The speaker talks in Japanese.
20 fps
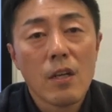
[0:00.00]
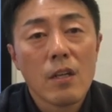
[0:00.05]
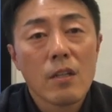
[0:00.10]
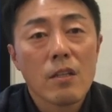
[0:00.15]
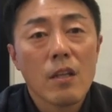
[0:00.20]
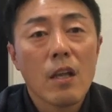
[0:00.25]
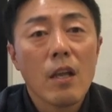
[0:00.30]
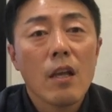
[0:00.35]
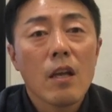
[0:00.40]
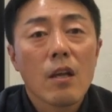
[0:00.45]

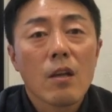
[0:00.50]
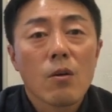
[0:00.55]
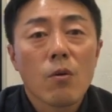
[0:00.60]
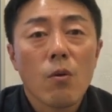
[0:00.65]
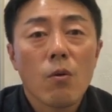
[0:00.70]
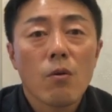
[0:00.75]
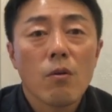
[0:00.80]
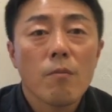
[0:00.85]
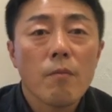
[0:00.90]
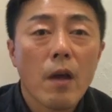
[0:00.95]
で、
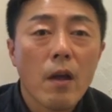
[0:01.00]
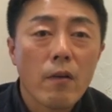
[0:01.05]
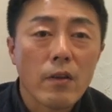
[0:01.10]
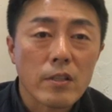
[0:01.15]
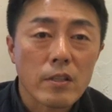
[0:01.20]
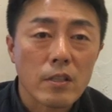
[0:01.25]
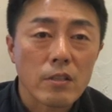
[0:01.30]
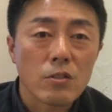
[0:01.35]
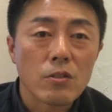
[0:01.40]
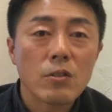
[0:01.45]
この前は
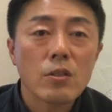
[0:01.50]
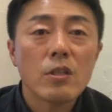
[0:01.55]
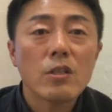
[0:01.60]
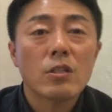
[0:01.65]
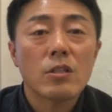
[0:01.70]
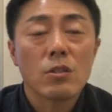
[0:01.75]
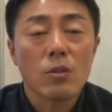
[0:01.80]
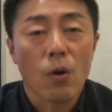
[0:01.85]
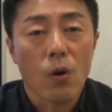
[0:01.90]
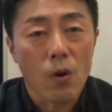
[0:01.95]
ですね、
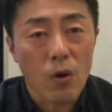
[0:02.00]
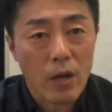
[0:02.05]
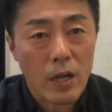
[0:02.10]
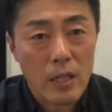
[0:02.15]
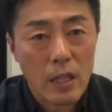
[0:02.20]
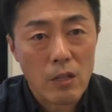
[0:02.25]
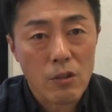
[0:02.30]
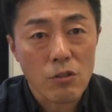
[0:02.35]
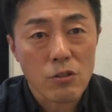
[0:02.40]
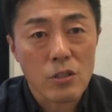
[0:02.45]
スイスの
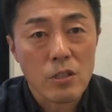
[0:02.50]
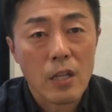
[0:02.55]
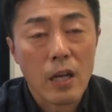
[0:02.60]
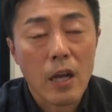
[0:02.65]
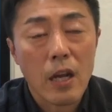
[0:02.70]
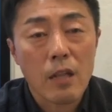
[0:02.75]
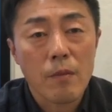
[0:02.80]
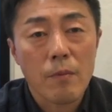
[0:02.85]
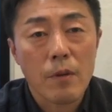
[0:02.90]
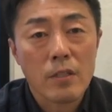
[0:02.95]
方とつな
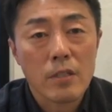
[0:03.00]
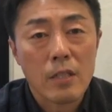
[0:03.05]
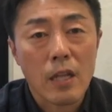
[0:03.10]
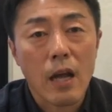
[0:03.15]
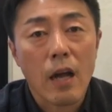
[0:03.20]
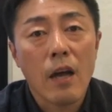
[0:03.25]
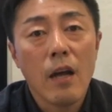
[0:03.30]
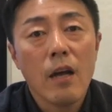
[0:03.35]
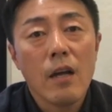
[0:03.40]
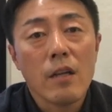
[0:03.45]
がりまし
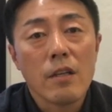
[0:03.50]
た。